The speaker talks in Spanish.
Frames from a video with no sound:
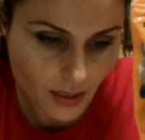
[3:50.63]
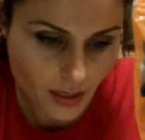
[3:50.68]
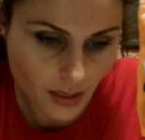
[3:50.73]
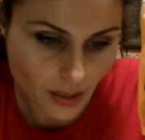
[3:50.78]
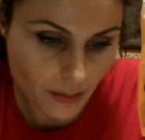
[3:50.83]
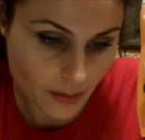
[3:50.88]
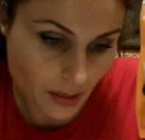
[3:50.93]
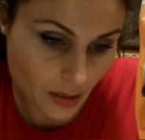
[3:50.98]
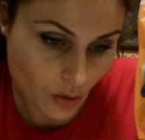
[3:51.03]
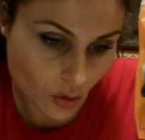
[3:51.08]
que
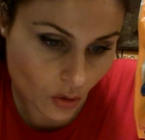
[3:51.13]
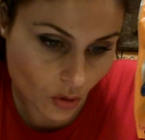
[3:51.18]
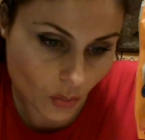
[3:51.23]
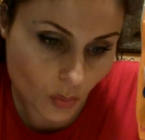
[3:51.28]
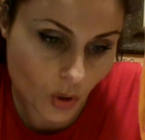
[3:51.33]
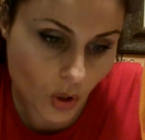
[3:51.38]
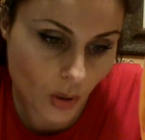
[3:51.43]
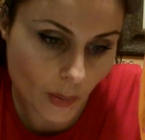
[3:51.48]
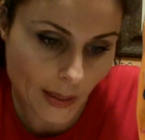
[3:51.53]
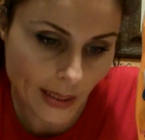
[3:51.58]
ha venido
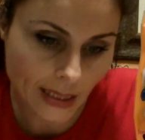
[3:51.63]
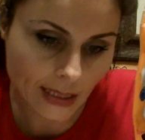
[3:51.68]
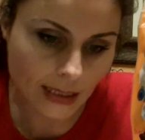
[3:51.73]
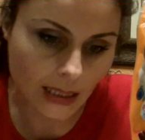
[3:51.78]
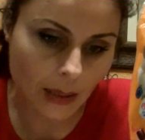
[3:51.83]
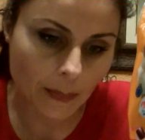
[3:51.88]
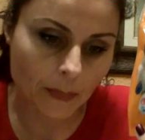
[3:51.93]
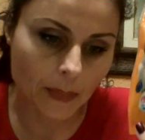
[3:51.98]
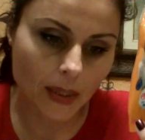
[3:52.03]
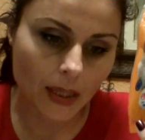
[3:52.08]
como novedad
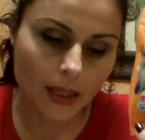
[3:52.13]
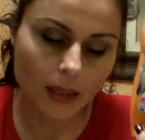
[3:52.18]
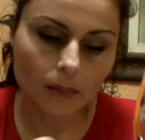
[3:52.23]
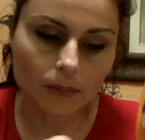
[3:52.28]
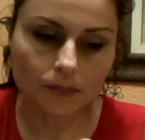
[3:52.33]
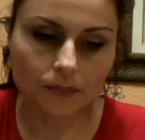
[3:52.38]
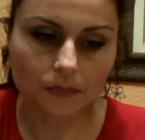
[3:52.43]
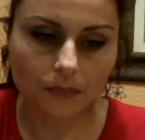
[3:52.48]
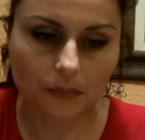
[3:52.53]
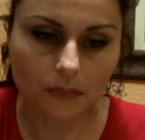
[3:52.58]
también.
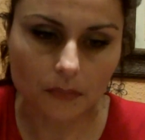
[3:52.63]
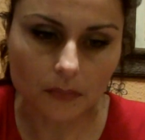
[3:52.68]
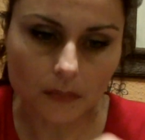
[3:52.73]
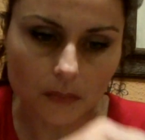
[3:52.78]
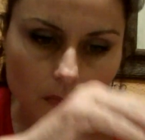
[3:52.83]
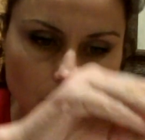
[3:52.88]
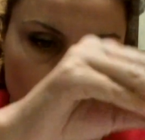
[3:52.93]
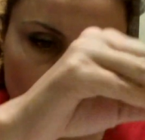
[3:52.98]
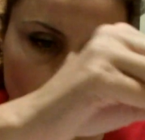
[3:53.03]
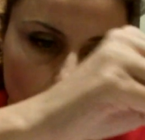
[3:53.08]

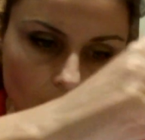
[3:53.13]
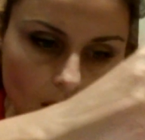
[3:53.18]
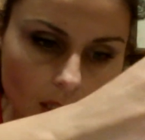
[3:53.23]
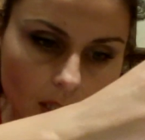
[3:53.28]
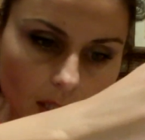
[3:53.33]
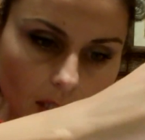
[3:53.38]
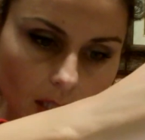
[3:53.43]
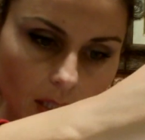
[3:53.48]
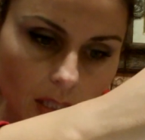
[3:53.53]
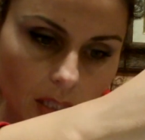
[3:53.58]

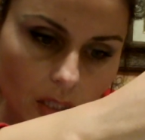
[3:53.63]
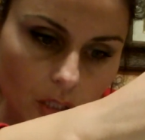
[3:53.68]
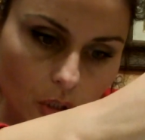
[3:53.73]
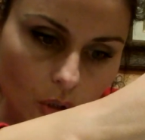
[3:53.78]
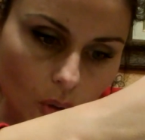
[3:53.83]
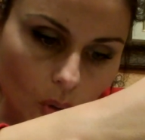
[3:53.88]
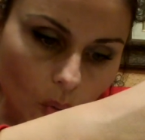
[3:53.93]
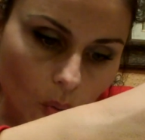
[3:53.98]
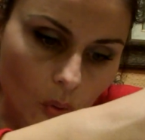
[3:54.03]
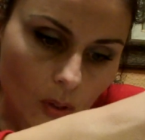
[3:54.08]
Y
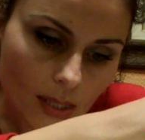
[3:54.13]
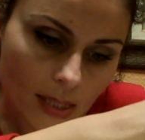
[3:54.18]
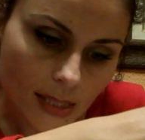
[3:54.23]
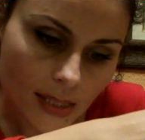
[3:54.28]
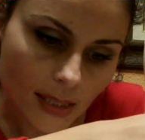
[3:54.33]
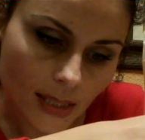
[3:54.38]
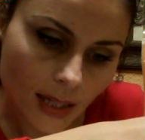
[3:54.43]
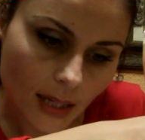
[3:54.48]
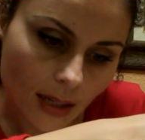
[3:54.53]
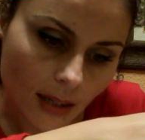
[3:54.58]
esto
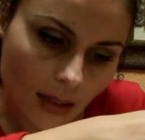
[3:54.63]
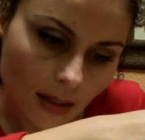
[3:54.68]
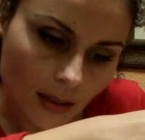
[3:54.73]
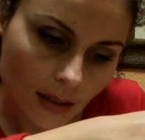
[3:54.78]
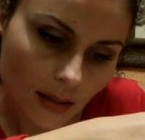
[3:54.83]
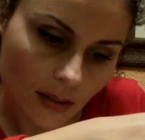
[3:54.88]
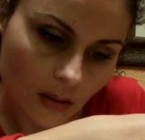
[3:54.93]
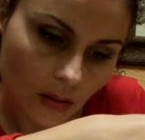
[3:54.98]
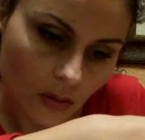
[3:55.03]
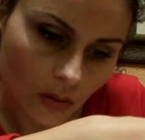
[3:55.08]
cuesta,
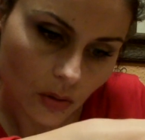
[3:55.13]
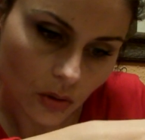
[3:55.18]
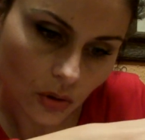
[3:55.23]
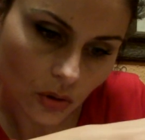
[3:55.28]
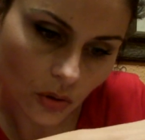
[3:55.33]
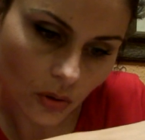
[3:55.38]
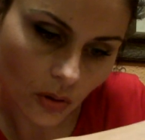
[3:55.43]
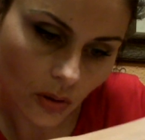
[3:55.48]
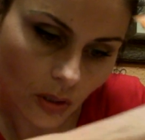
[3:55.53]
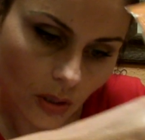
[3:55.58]
os
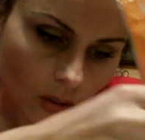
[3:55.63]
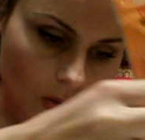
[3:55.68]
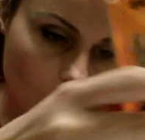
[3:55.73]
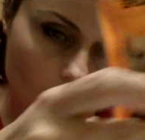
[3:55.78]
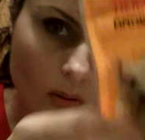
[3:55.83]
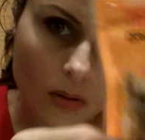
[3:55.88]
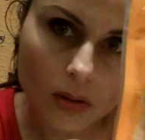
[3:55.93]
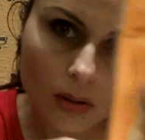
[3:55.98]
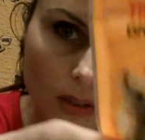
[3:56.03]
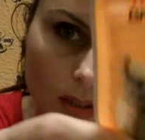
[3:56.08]
lo digo,